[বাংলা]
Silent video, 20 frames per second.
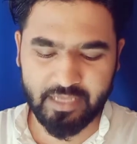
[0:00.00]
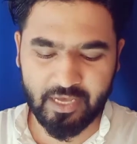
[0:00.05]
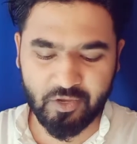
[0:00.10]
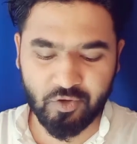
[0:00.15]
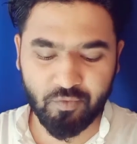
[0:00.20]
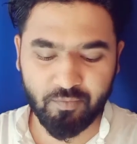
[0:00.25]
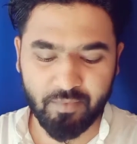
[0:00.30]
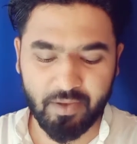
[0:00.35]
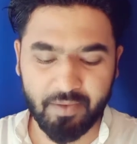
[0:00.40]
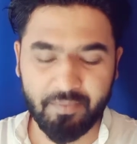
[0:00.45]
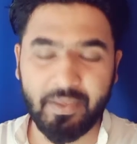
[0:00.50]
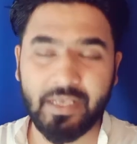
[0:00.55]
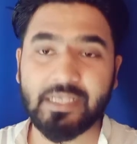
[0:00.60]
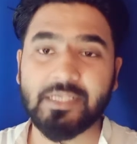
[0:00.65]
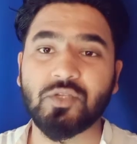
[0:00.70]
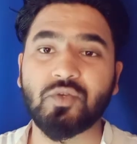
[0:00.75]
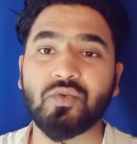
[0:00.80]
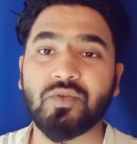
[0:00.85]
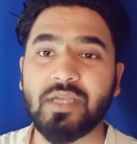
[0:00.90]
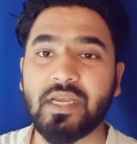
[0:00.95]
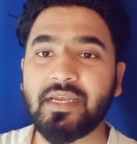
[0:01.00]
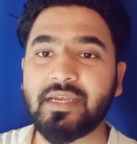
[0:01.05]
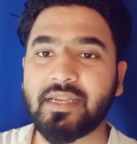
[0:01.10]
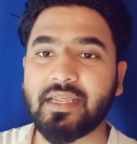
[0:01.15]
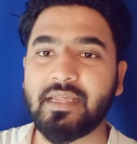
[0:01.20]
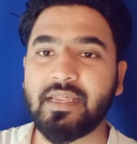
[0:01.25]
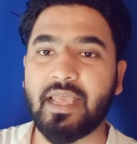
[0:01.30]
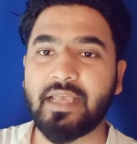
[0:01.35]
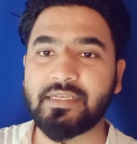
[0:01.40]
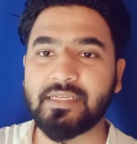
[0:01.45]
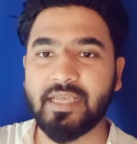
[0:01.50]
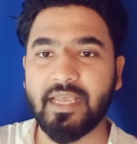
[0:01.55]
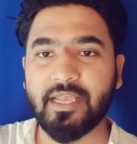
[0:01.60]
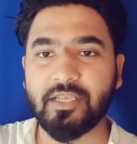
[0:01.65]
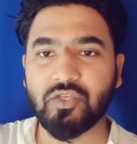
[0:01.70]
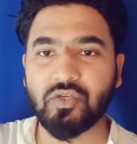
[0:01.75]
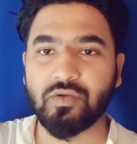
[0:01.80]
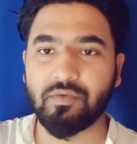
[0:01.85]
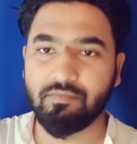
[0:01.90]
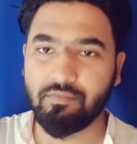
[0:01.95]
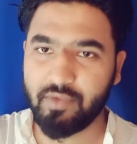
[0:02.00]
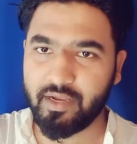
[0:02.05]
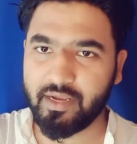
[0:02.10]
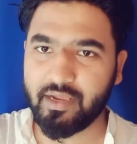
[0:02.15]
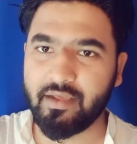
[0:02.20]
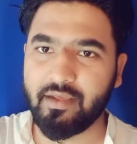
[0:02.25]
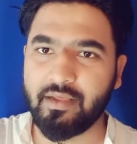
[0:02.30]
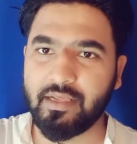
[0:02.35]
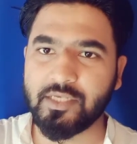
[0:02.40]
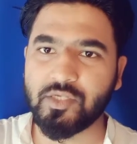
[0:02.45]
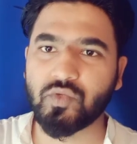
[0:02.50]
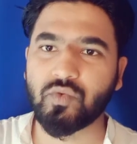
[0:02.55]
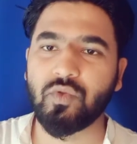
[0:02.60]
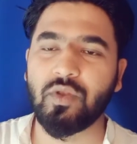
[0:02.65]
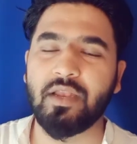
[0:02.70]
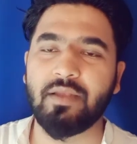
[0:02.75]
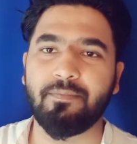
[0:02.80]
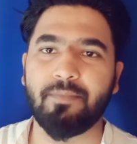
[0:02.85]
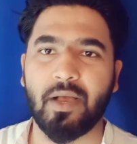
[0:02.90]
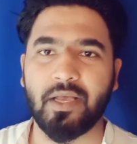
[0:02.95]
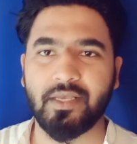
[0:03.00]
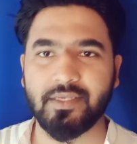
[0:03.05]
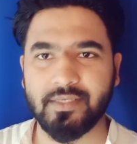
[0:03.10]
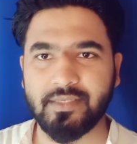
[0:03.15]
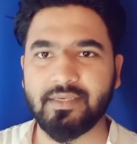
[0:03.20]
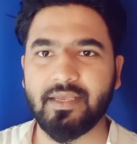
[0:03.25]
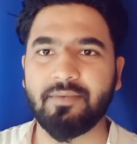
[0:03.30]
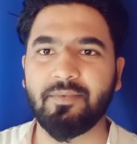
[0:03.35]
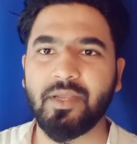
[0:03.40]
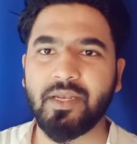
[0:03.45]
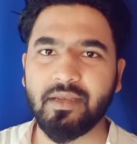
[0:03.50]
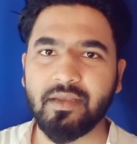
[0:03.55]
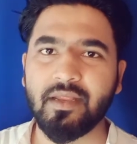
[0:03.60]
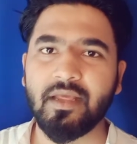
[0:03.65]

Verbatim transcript: দারুণভাবে স্টুডেন্টকে এসে একজন স্কুলের পাস যাবে